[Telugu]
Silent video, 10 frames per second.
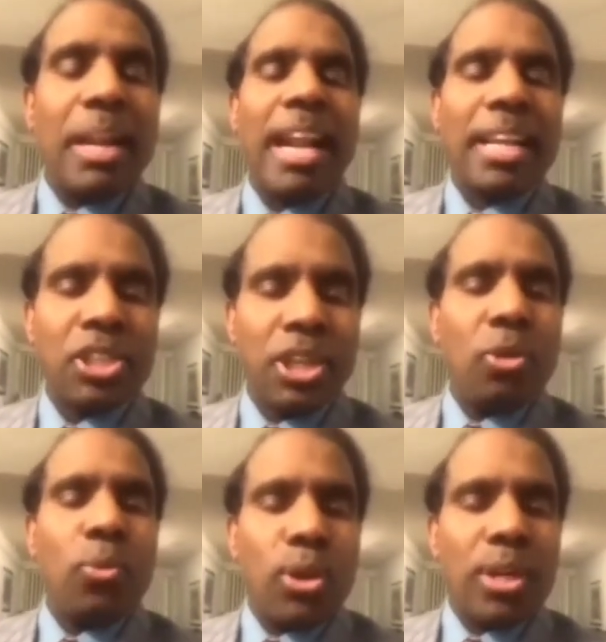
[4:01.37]
మరి
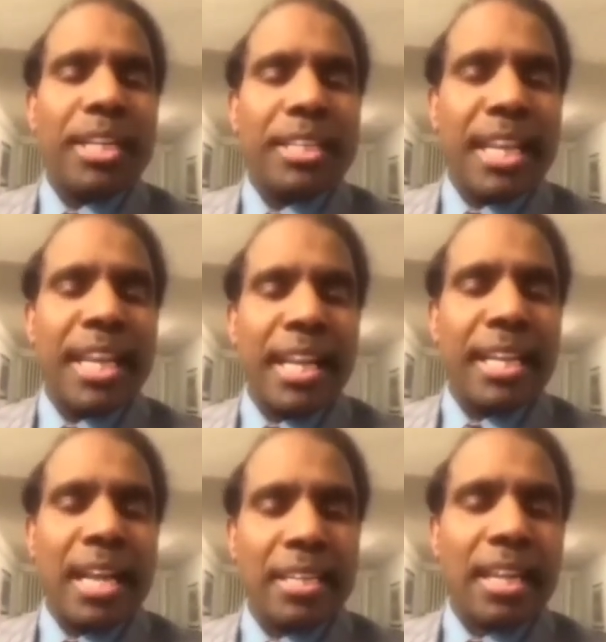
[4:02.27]
ఎలక్షన్లో ఓట్లు ఎందుకు
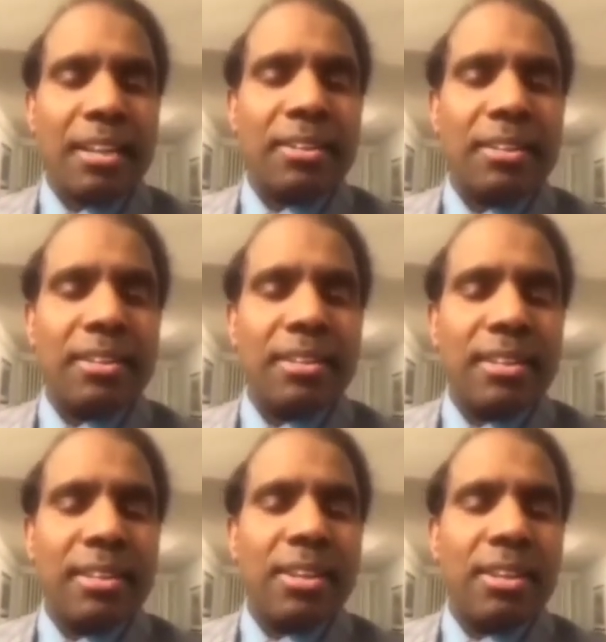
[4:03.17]
వేయలేదు అంటారు
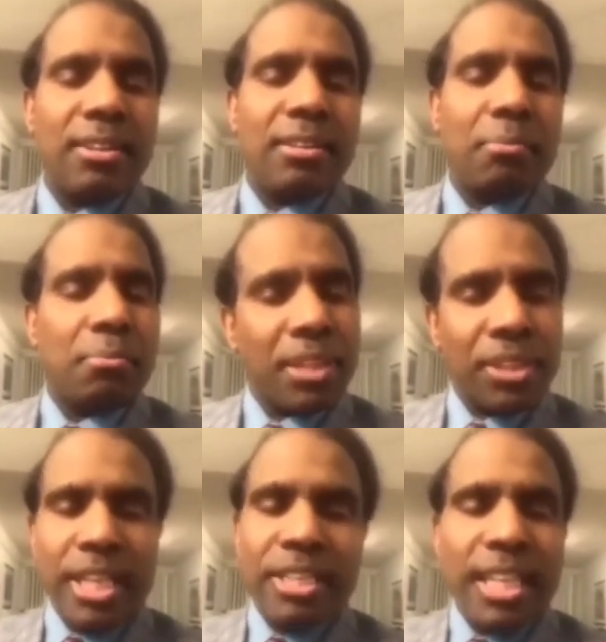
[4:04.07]

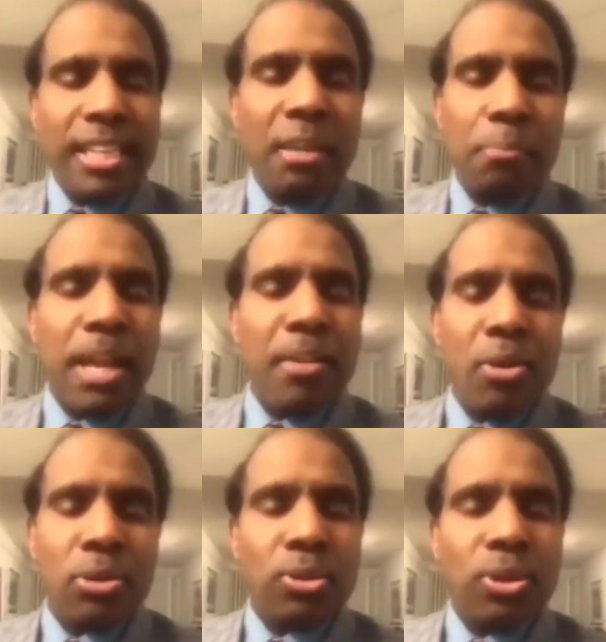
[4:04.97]
మీకు తెలుసు కదా ఇప్పుడు
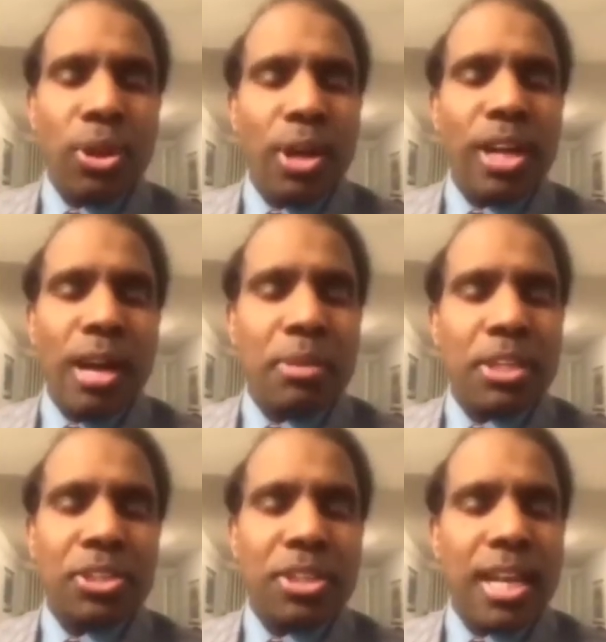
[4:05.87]
ఏమవుతుందో
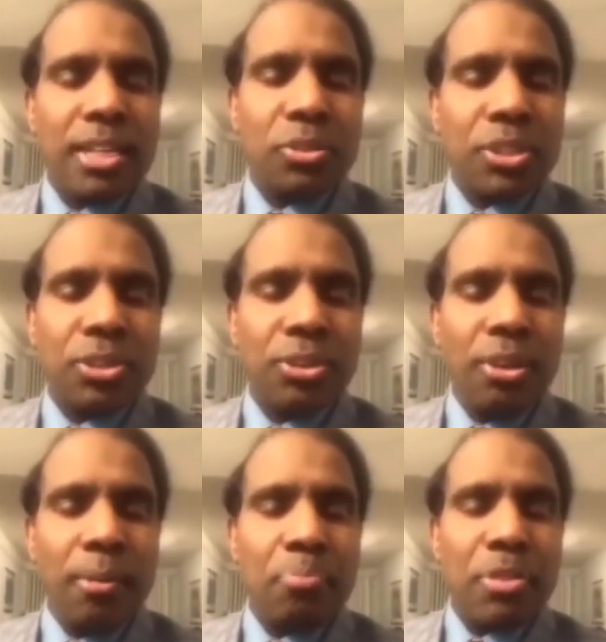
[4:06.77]
రఘురామకృష్ణరాజు
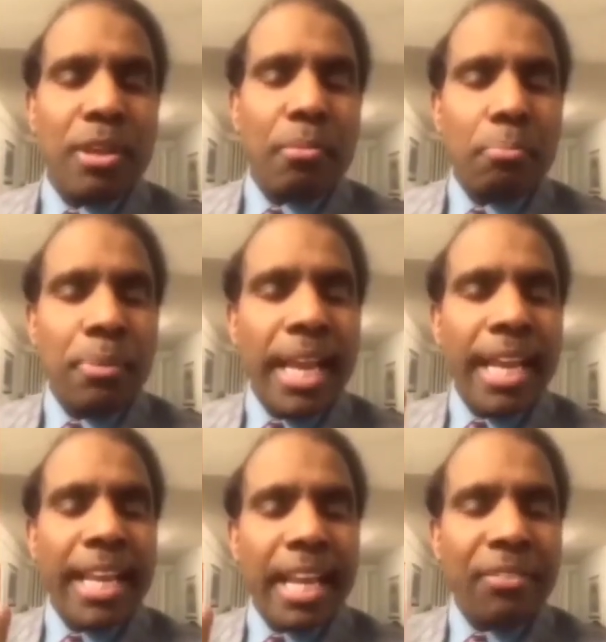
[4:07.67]
విషయంలో మే
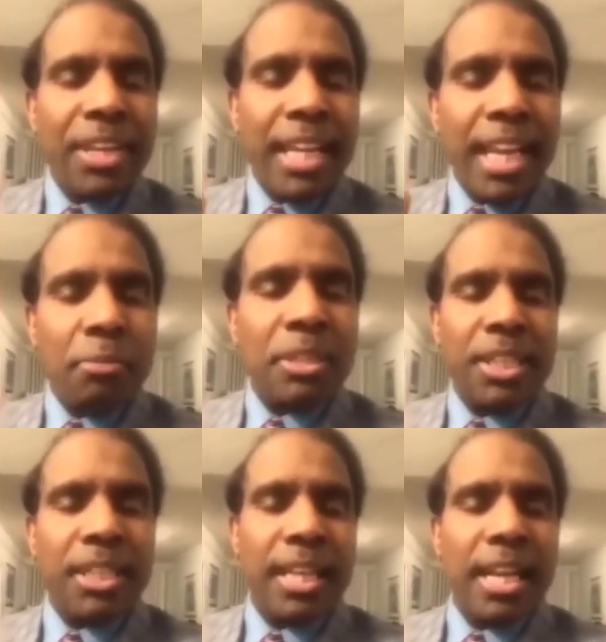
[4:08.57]
ఇరవై
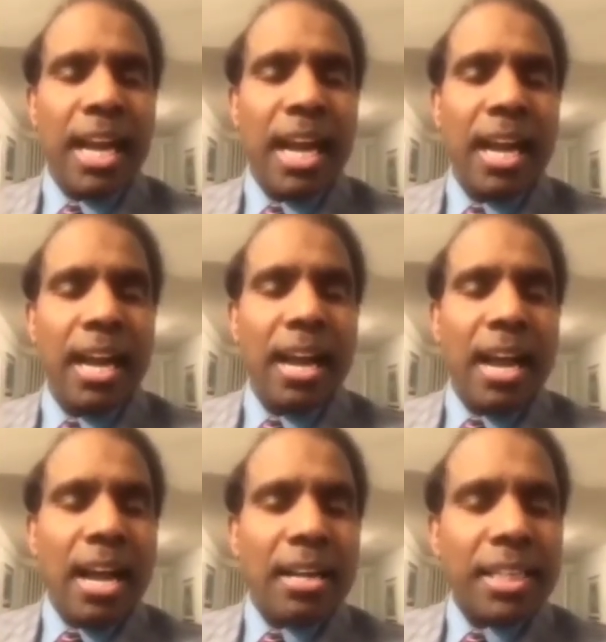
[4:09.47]
ఎనిమిదిని
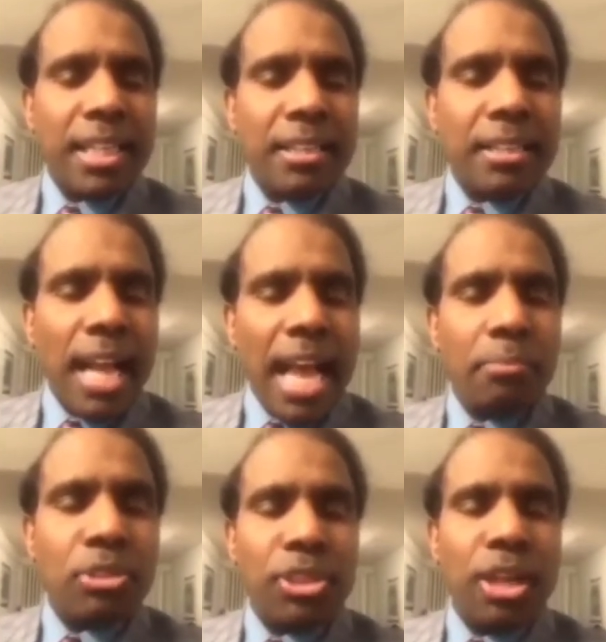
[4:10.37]

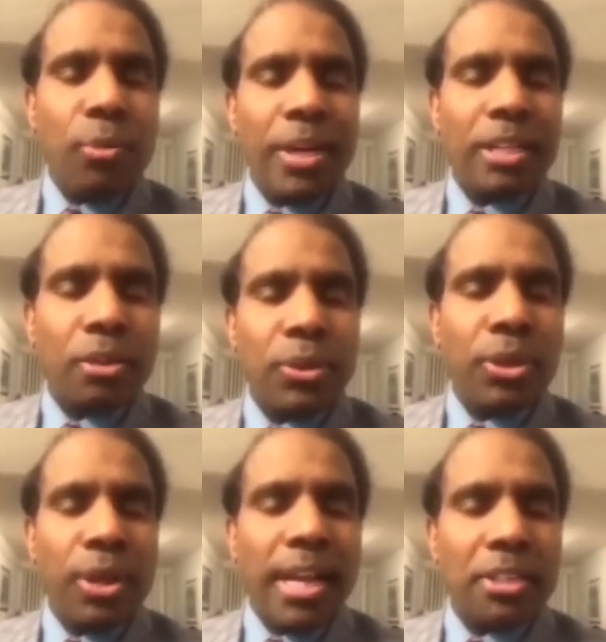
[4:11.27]
టైమ్స్ నవ్
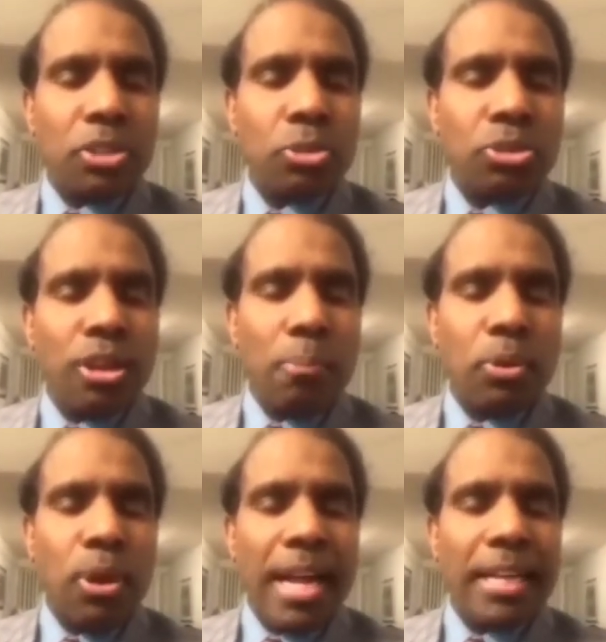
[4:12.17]
ఇంటర్వ్యూలో ఆయన
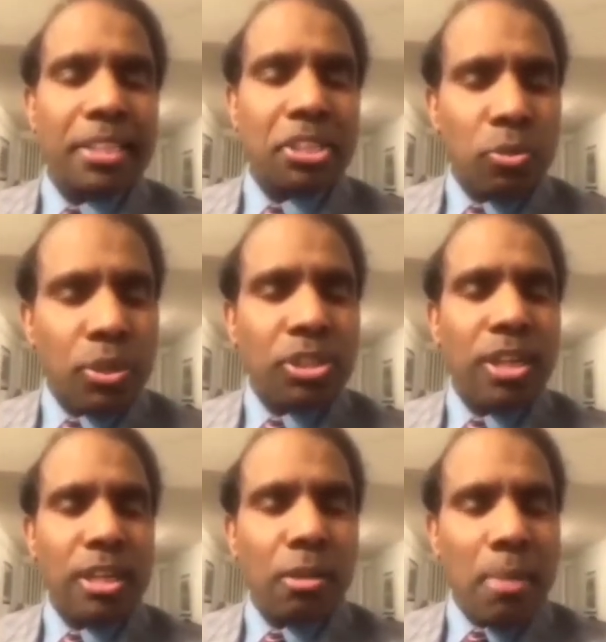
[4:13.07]
చూసినప్పుడు ఆయన ఇష్టం
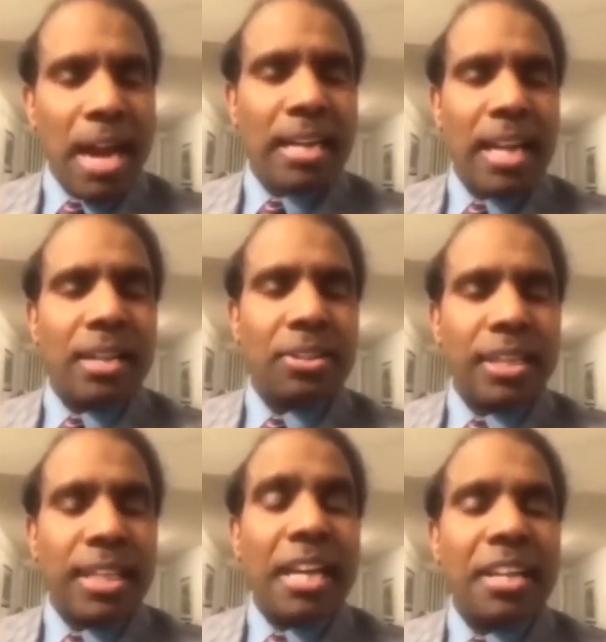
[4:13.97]
వచ్చినట్లు
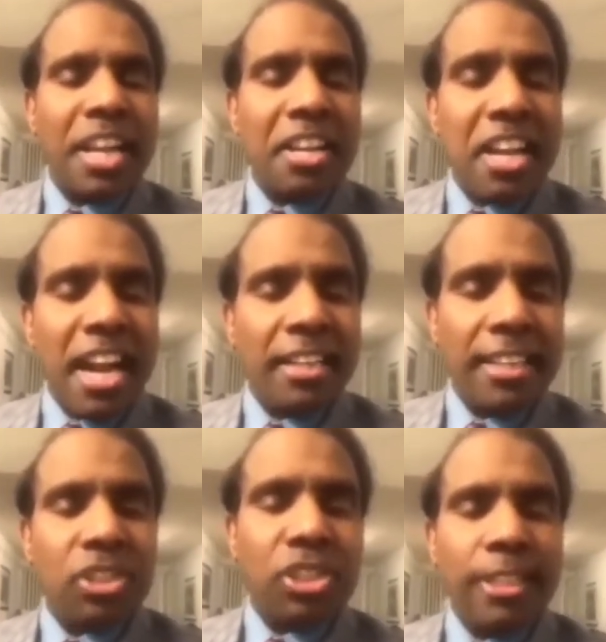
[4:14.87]
మాట్లాడితే దాన్ని నేను
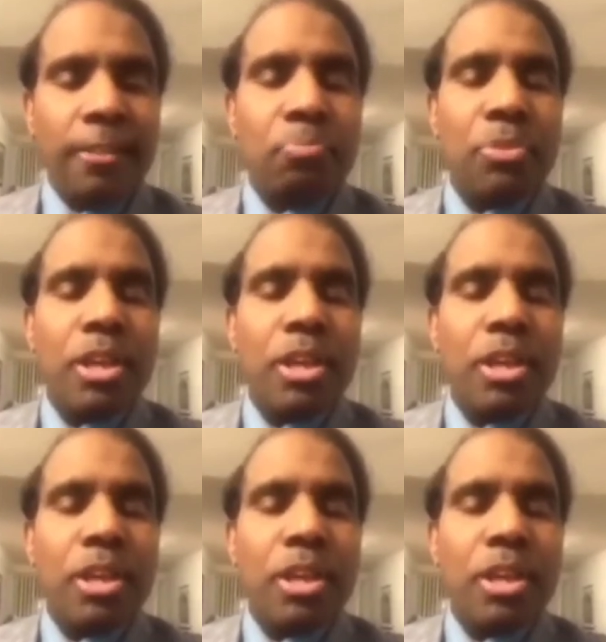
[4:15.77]
ఖండించి